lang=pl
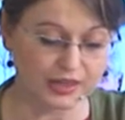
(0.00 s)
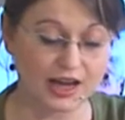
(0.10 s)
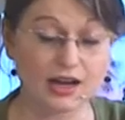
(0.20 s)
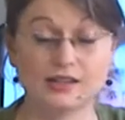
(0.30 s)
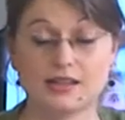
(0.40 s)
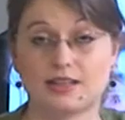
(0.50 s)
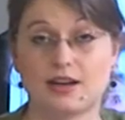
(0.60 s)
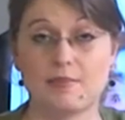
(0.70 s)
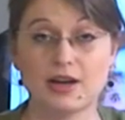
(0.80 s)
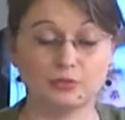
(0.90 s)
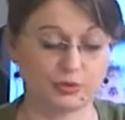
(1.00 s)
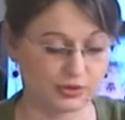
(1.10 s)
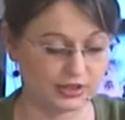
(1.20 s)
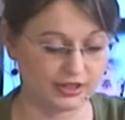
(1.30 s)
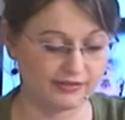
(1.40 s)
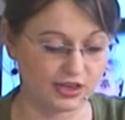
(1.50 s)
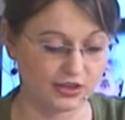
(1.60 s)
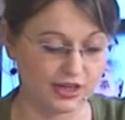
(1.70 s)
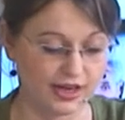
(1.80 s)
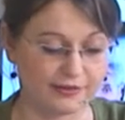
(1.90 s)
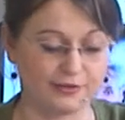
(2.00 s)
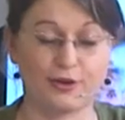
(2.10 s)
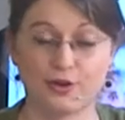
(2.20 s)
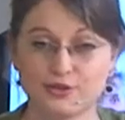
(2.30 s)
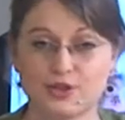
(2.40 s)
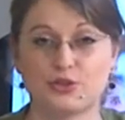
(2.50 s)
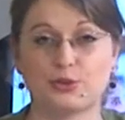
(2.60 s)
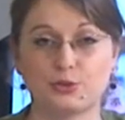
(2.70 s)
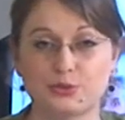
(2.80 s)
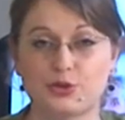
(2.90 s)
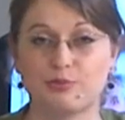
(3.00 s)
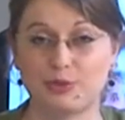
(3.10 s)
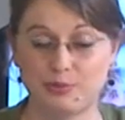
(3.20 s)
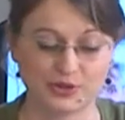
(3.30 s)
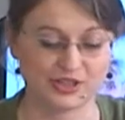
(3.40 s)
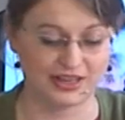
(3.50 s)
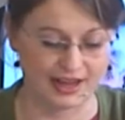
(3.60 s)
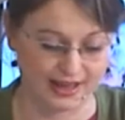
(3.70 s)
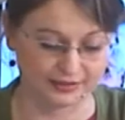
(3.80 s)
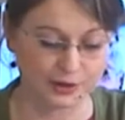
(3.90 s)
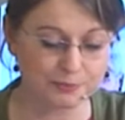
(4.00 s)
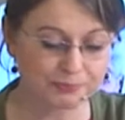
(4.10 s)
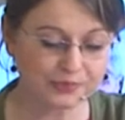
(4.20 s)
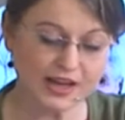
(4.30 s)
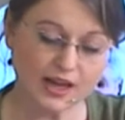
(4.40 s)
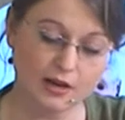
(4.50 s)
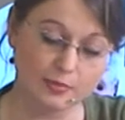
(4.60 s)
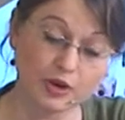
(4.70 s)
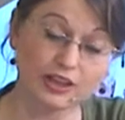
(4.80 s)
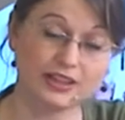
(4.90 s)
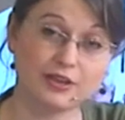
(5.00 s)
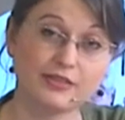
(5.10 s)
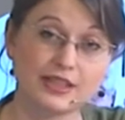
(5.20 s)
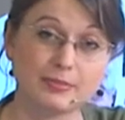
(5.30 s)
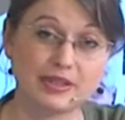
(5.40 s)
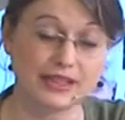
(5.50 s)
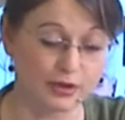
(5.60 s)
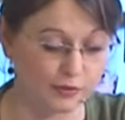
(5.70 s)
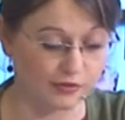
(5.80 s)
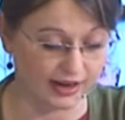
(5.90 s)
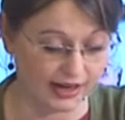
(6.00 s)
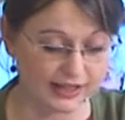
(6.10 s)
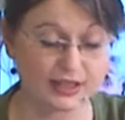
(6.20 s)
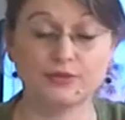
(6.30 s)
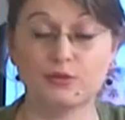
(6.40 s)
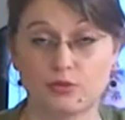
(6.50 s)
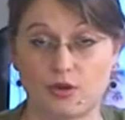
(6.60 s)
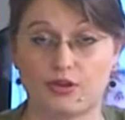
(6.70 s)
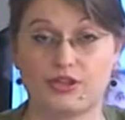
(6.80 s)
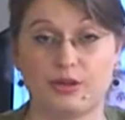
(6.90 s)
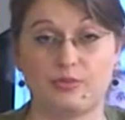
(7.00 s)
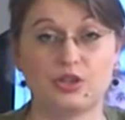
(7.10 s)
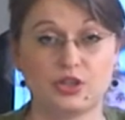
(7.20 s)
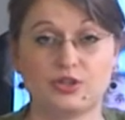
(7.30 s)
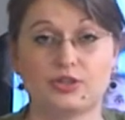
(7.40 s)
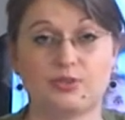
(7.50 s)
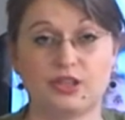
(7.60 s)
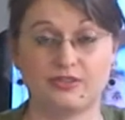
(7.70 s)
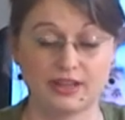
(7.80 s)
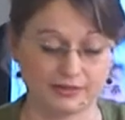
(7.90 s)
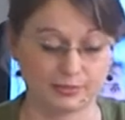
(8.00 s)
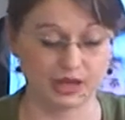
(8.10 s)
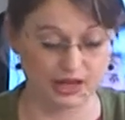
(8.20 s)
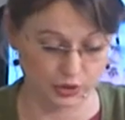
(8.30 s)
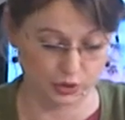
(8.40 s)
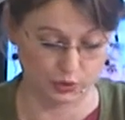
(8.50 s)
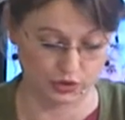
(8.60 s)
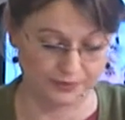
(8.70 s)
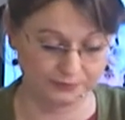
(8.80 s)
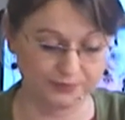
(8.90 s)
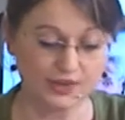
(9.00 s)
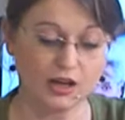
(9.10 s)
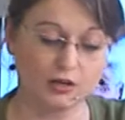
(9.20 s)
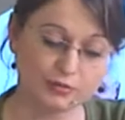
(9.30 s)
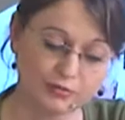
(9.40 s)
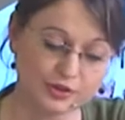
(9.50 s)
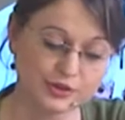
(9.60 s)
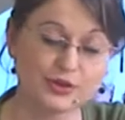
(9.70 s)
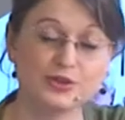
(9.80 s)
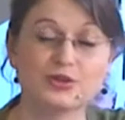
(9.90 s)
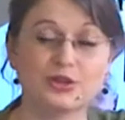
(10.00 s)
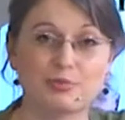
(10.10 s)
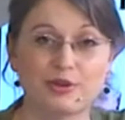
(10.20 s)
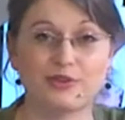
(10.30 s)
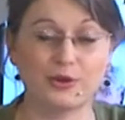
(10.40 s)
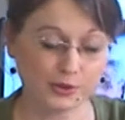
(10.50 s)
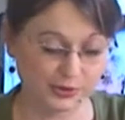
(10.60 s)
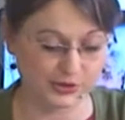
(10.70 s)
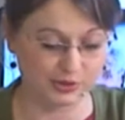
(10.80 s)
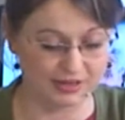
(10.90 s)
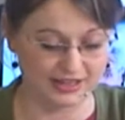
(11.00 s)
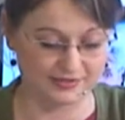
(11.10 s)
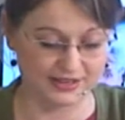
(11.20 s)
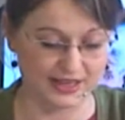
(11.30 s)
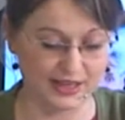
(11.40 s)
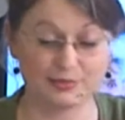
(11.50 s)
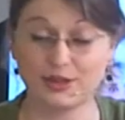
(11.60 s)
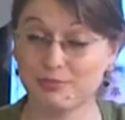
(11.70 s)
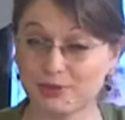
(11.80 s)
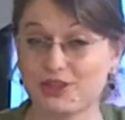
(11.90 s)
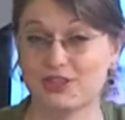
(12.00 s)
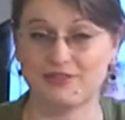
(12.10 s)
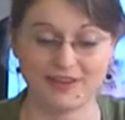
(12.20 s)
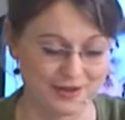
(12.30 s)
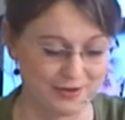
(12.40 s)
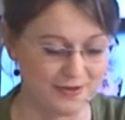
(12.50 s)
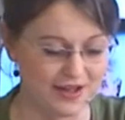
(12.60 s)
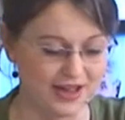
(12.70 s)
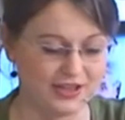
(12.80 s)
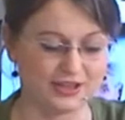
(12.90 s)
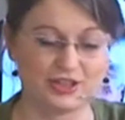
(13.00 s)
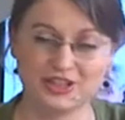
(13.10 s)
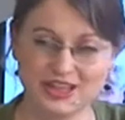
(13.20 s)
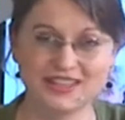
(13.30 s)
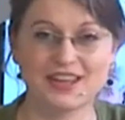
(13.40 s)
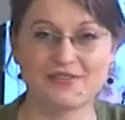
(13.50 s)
Akcja dramatu rozgrywa się w gorące śródziemnomorskie lato. Bohaterowie spędzają wakacje w kurorcie mieszczącym się w dawnym klasztorze. Uwodząc i prowokując siebie nawzajem, nie podejrzewają, że sielskie